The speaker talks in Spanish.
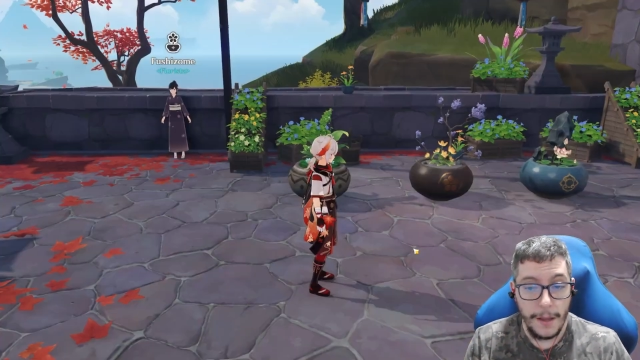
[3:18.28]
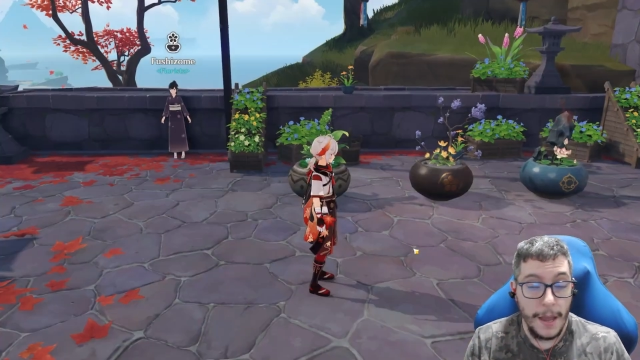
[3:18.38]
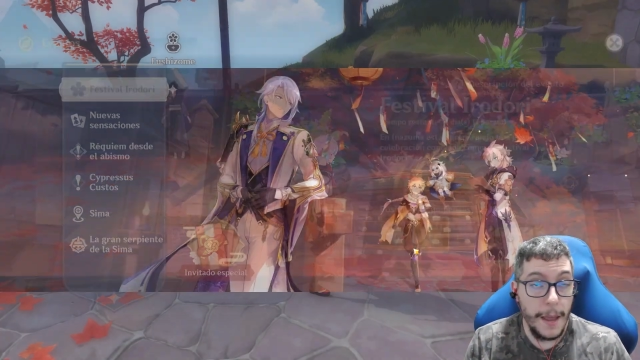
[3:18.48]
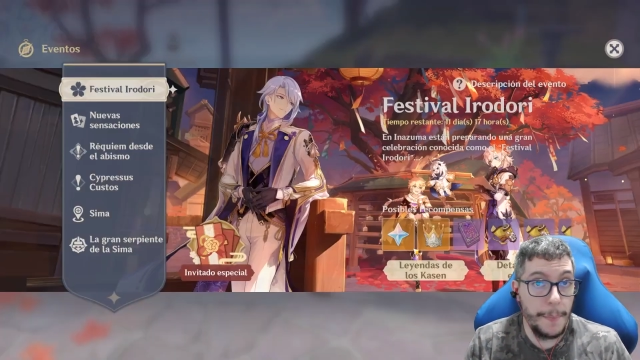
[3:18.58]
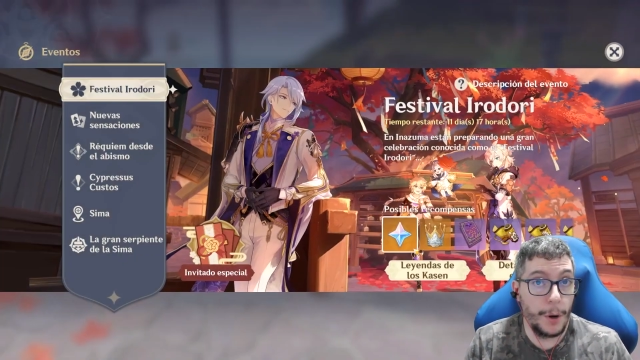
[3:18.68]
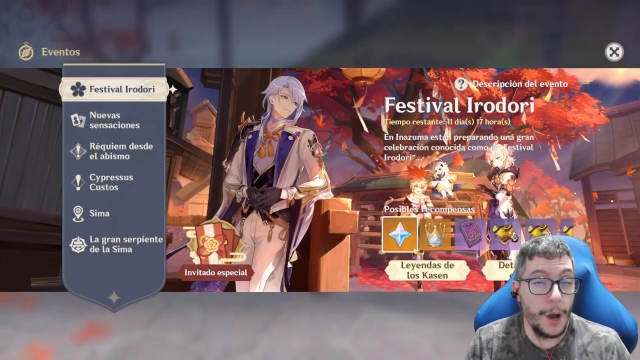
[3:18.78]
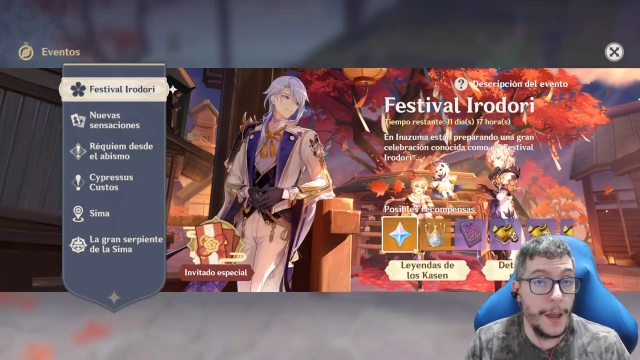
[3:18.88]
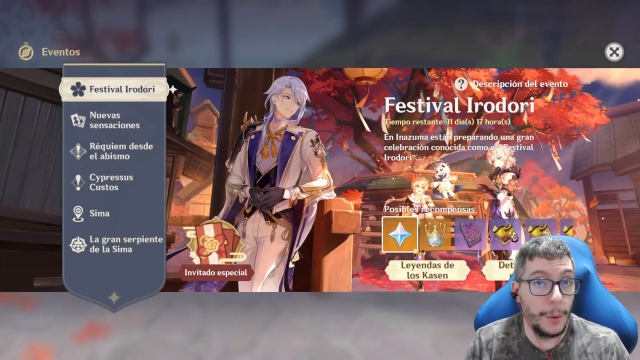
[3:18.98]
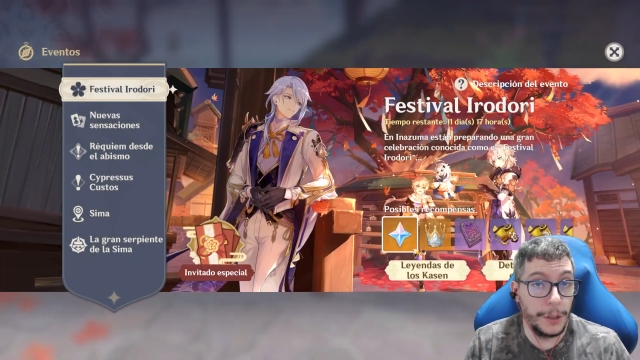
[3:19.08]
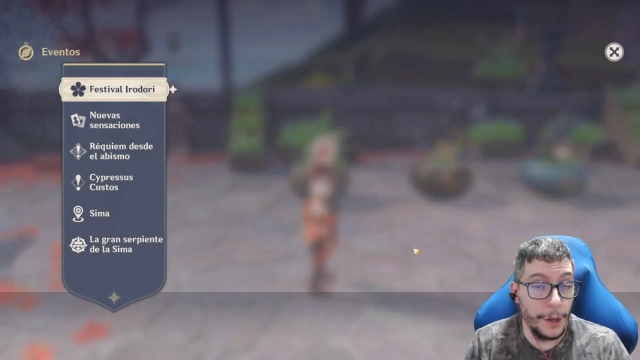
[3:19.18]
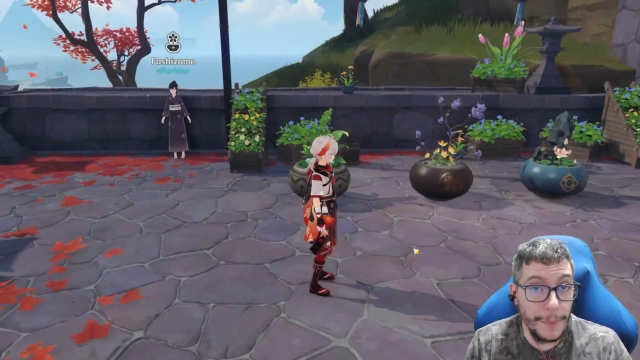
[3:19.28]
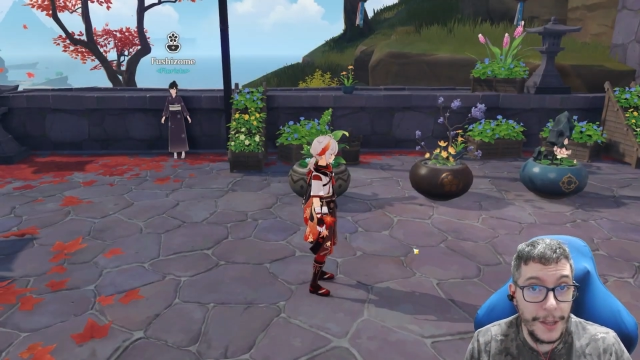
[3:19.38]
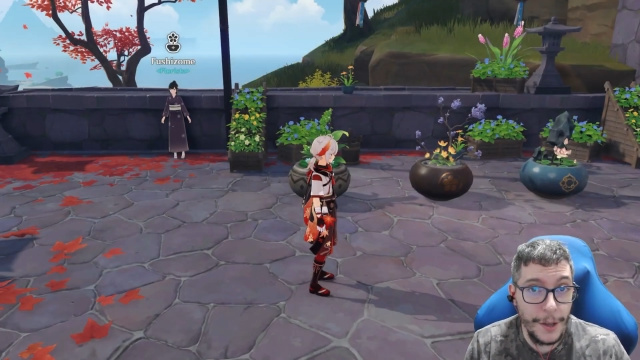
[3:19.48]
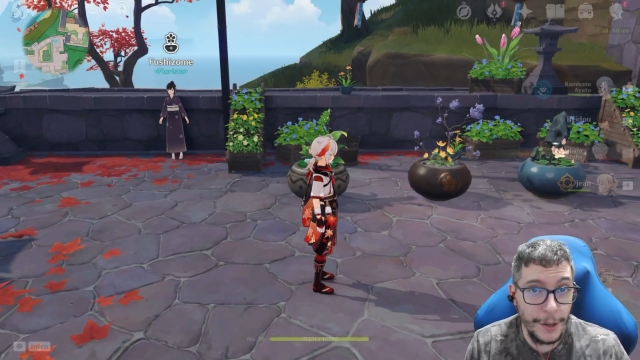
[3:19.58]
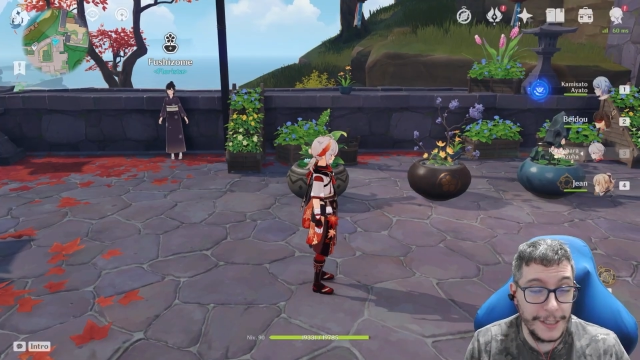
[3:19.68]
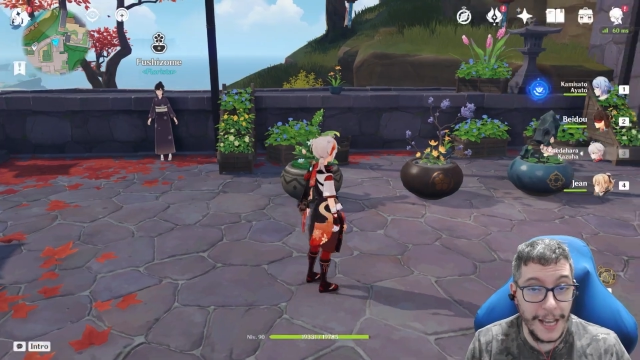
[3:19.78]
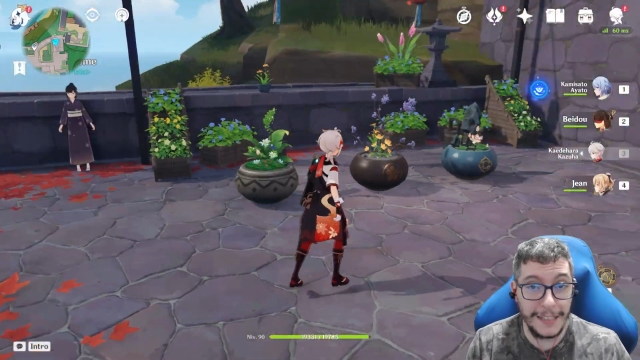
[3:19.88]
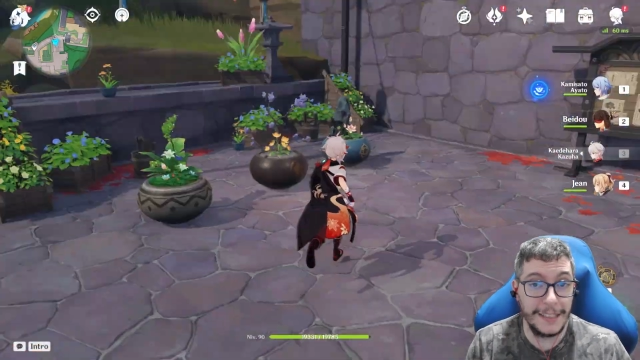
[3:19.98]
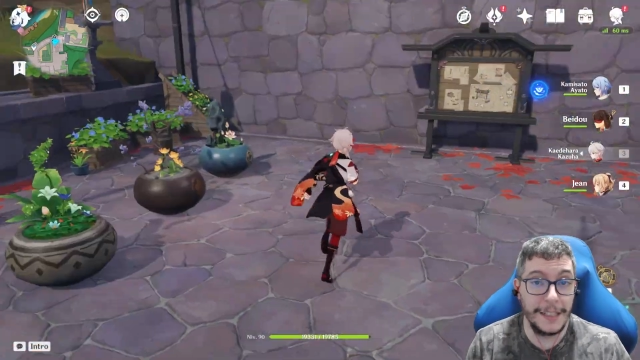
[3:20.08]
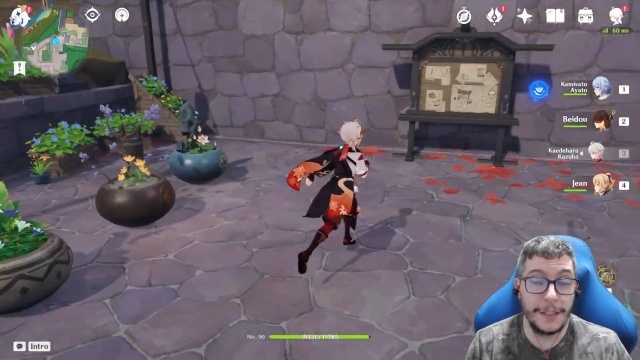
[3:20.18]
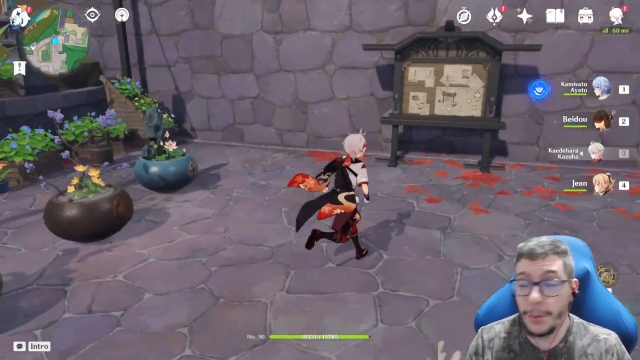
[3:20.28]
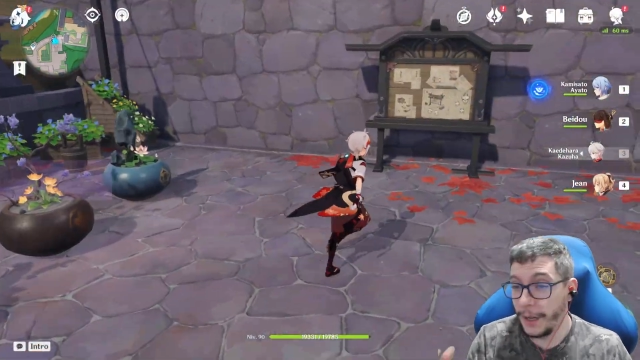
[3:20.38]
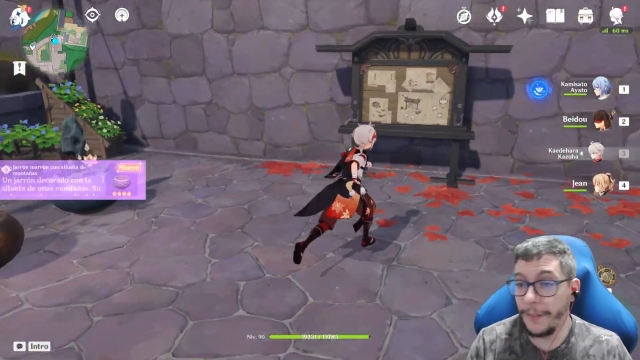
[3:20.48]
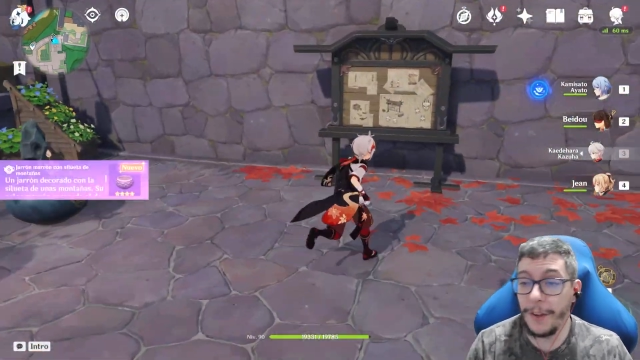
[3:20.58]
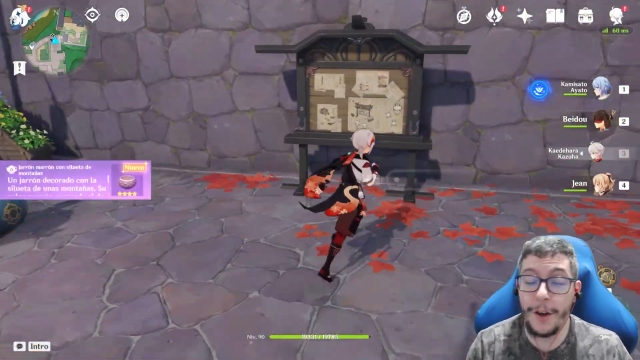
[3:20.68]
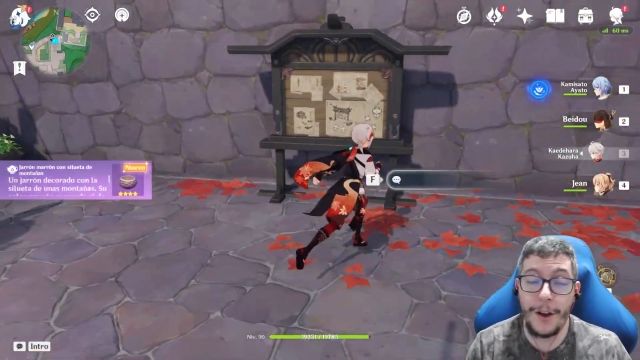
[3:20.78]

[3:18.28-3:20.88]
Espero que os haya gustado el vídeo. Si es así, suscribíos,